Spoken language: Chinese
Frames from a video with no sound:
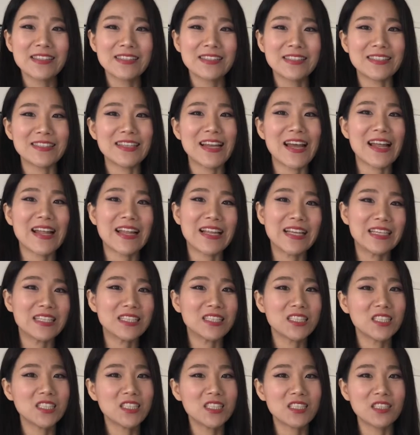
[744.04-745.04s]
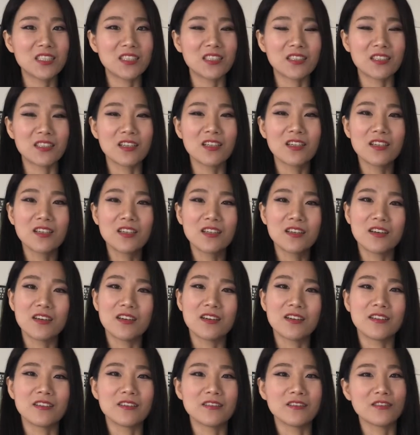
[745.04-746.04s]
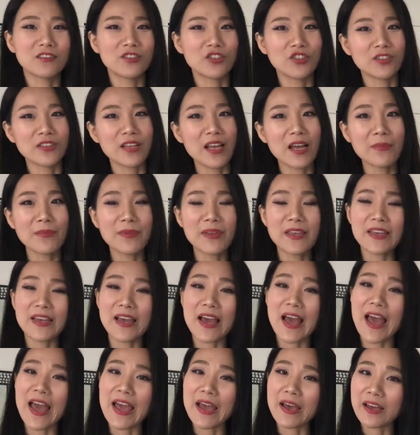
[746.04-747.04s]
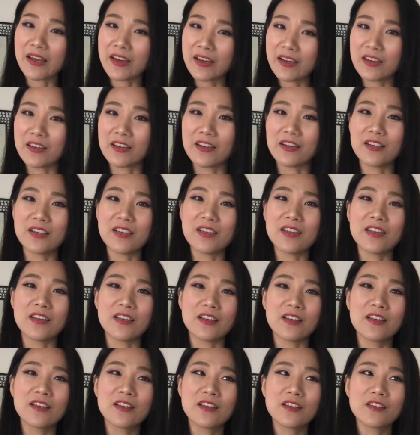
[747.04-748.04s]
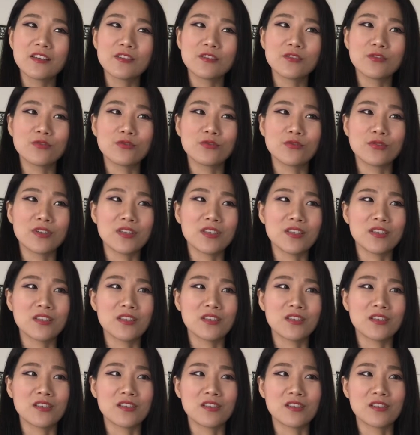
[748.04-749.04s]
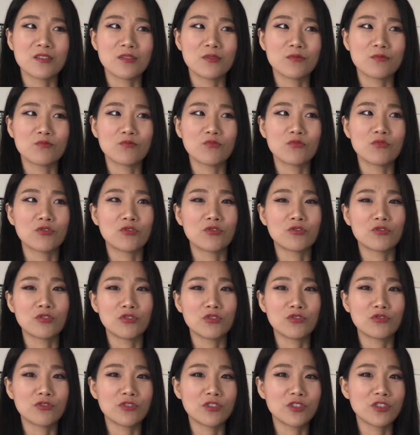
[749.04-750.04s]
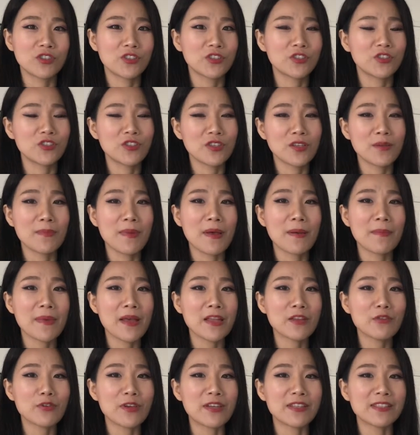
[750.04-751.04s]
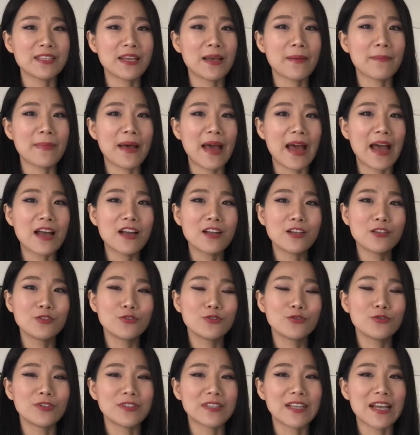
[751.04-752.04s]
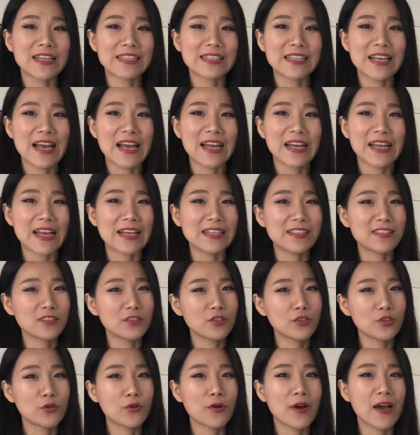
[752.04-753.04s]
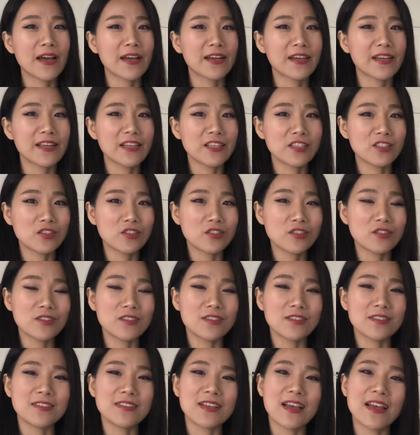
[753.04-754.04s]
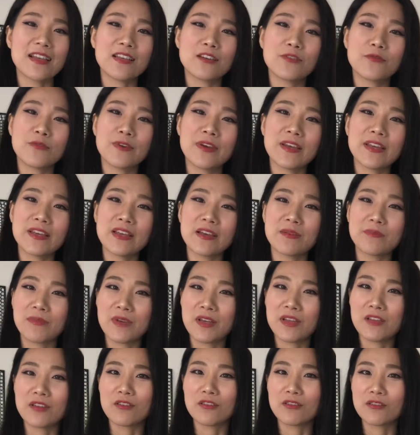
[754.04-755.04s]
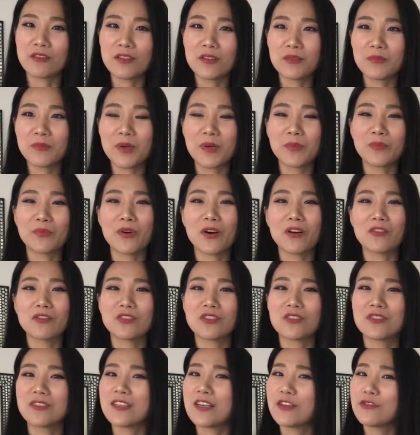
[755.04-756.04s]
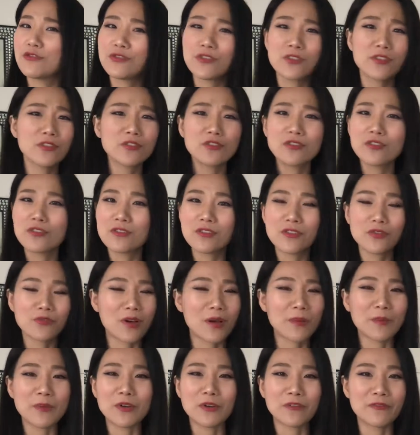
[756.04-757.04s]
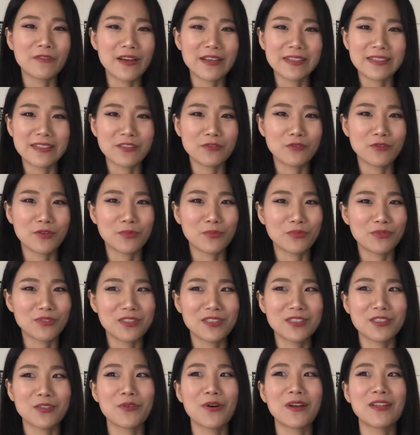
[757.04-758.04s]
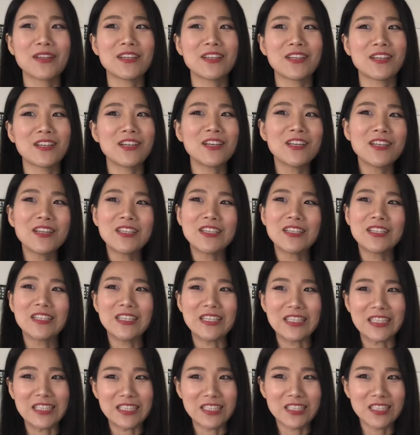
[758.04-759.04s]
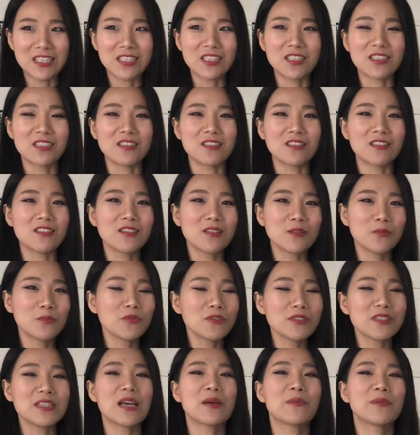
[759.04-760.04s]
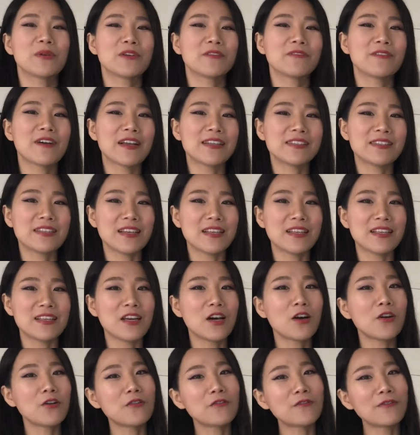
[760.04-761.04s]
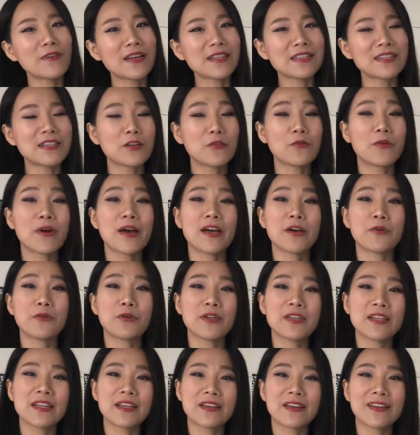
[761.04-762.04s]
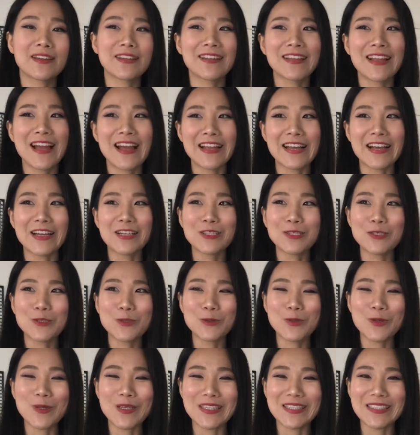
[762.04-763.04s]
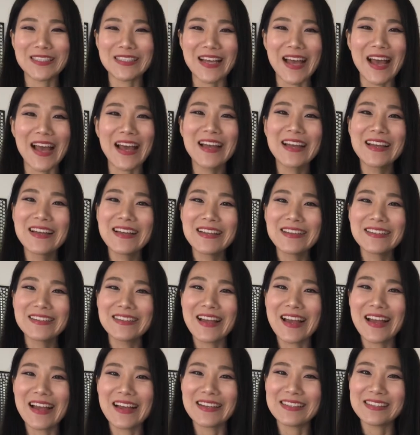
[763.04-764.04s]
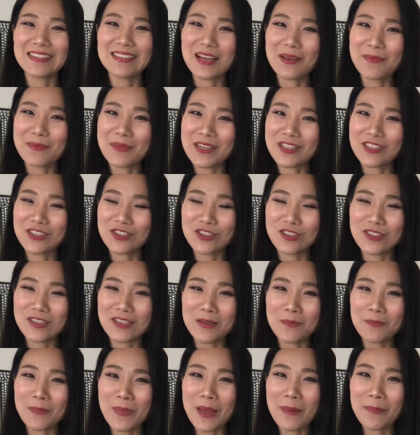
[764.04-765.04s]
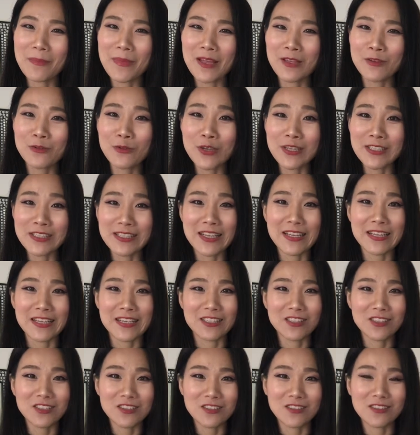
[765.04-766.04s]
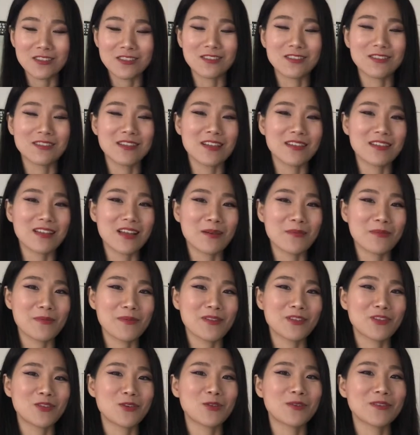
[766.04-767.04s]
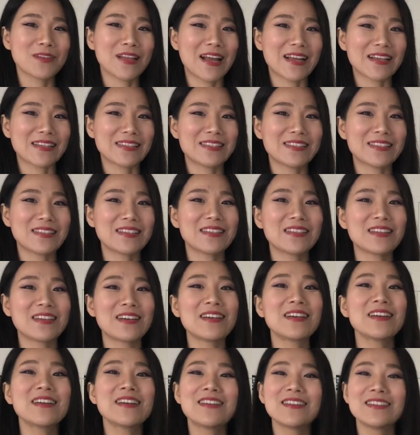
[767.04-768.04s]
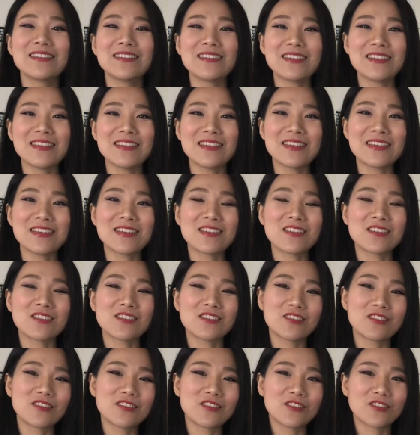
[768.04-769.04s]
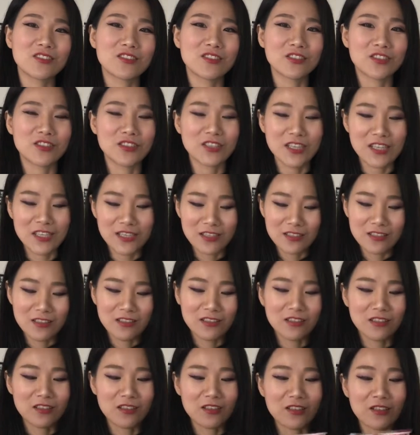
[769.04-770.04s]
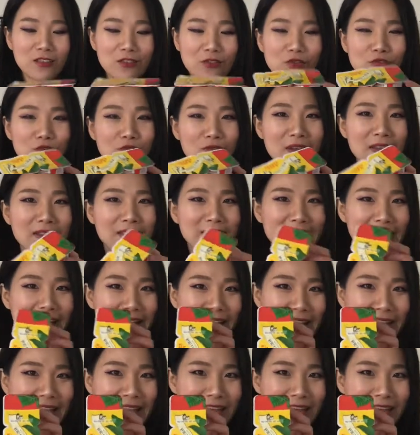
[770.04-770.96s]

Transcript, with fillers: 其他的零食，嗯、uh, 其实他们也还可以，所以嗯，说这是一般般推荐吧。如果大家感兴趣的话，可以试一下，因为也没有那么不好吃。在Trader Joe's 我还没有发现我不喜欢的零食，目前还没有发现，以后发现的话也会跟大家说一下。那下面是一般般推荐零食，那他们都有哪些呢？第一个是这个酸奶，